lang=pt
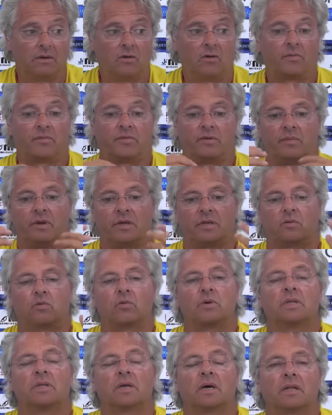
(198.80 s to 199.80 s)
Obviamente
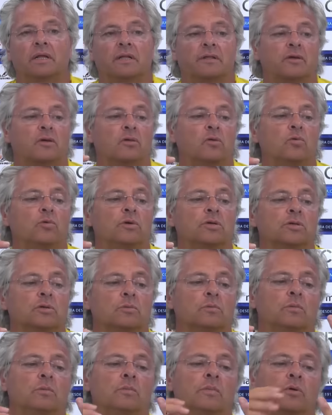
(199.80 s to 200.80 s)
que o ideal é ter duas,
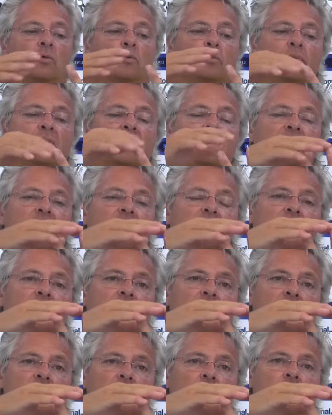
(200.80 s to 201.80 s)
uma dupla de
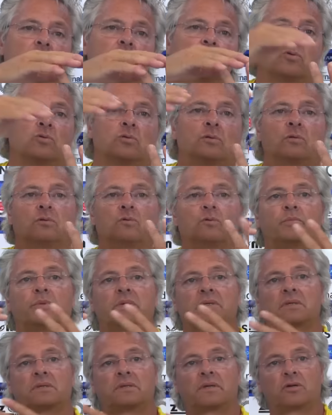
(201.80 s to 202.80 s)
centrais que joga um jogo,
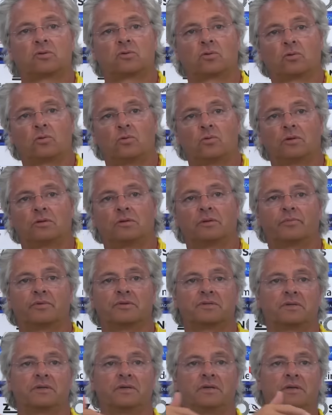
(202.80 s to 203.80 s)
dupla de centrais joga no outro, e,
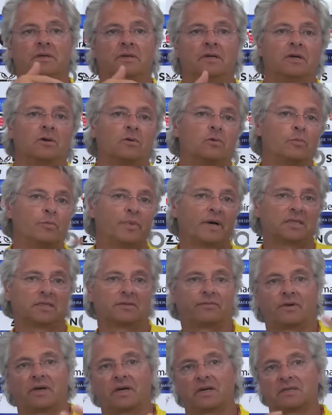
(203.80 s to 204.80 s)
depois, e com o
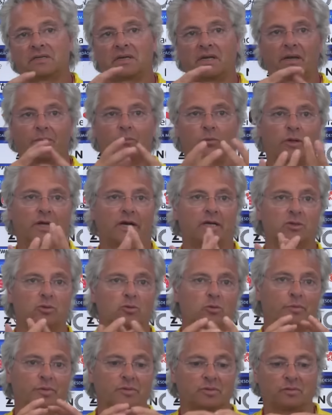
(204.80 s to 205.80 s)
Passo Ferreira, se calhar, mudar as
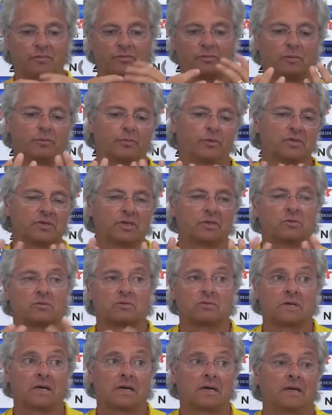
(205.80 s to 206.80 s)
duplas, no fundo, pode
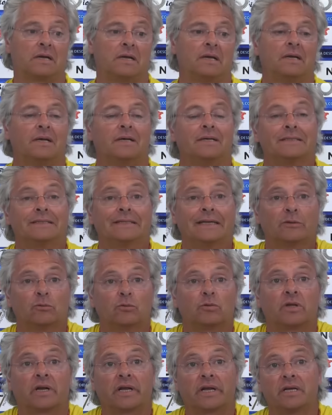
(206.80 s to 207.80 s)
entrosar. Tendo
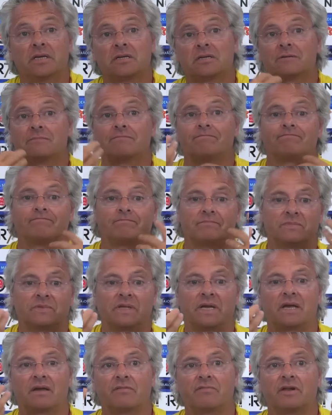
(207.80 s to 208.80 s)
três,
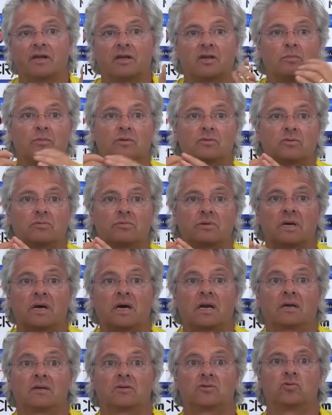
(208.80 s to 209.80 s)
tem que haver aqui uma
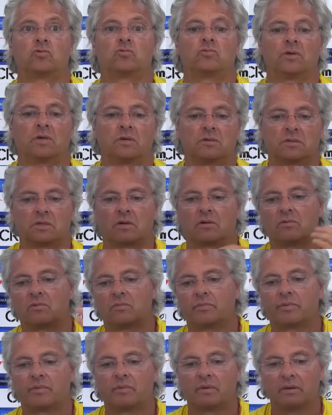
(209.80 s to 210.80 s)
sobrecarga. Se um deles tem
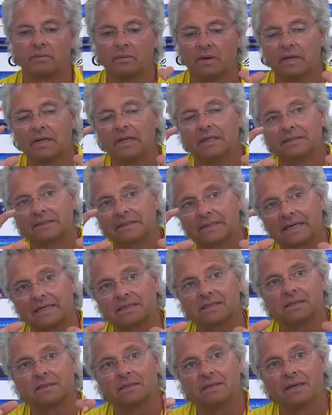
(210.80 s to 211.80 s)
algum problema,
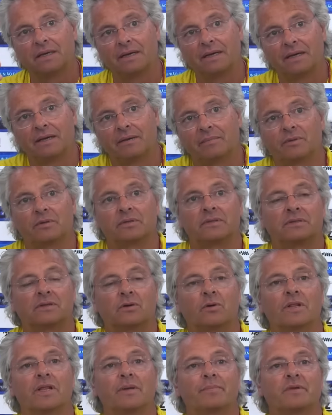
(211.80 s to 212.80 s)
terá, é, pronto,
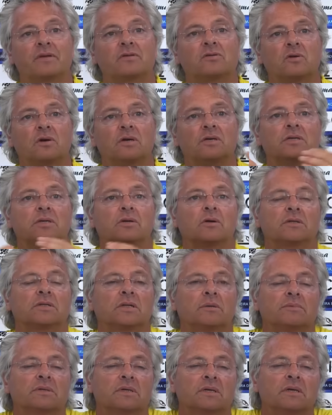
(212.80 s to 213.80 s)
são adaptações. E nós
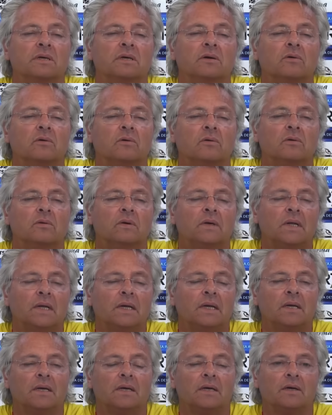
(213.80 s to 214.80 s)
estamos aqui com.
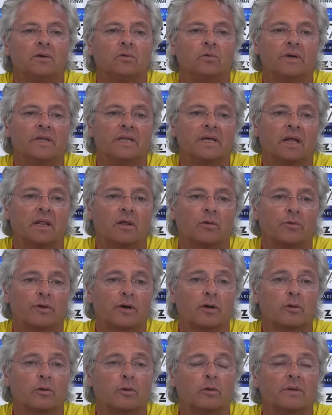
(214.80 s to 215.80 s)
O ideal é um
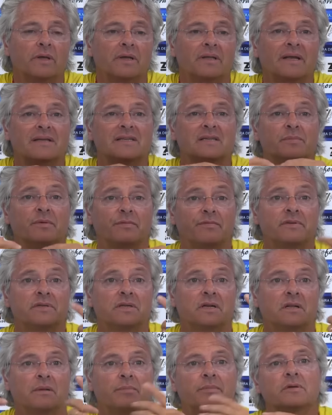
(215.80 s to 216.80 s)
treinador não ter que estar sempre a
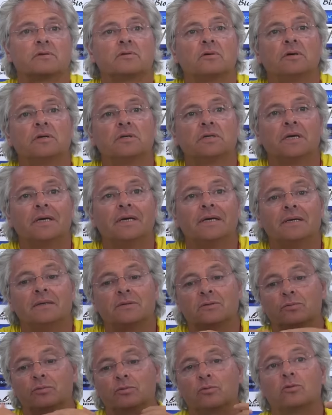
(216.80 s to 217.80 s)
fazer adaptações,
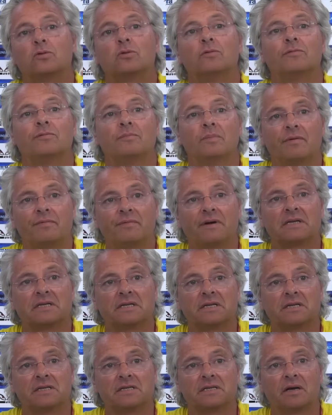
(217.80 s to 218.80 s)
sobretudo numa
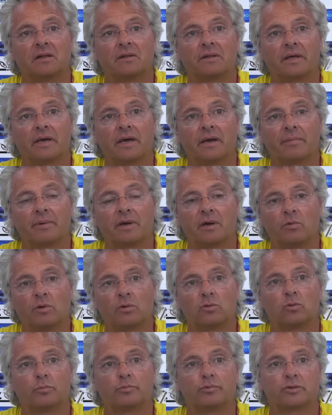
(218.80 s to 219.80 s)
fase inicial da época,
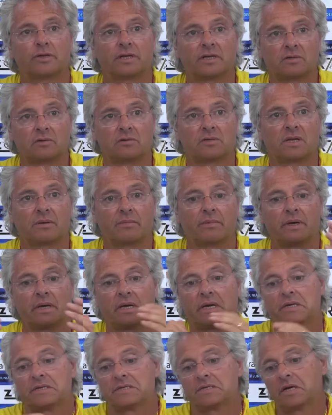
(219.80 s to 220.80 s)
enquanto o processo não está bem
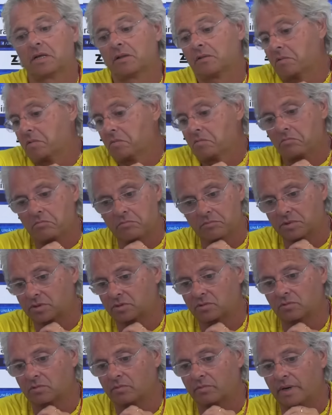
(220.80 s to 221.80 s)
enraizado.
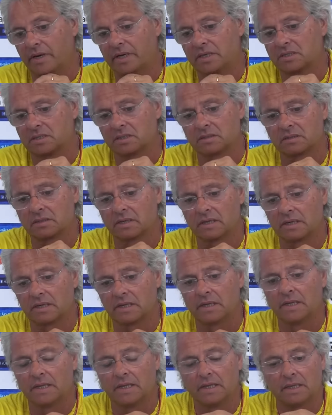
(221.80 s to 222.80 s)
Mas tudo bem, a gente
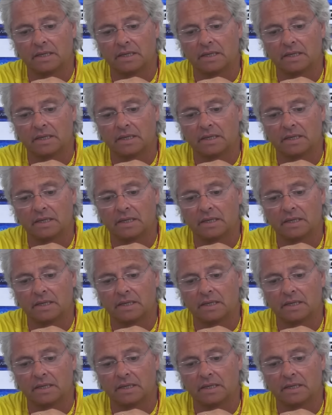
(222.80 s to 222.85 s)
está.